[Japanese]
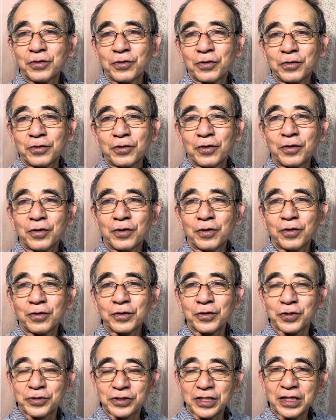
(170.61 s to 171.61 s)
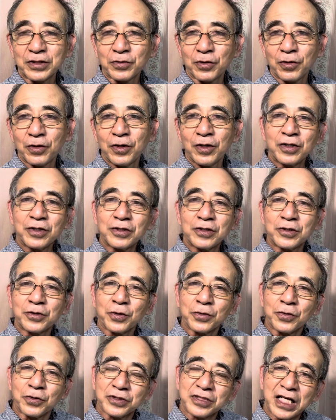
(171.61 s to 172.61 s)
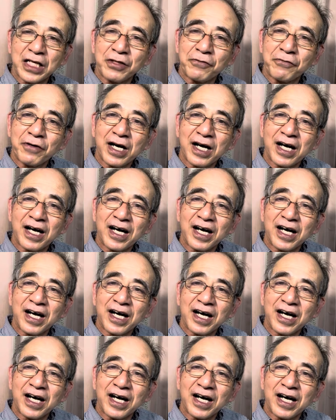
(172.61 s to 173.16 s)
この共産党、一党独裁は、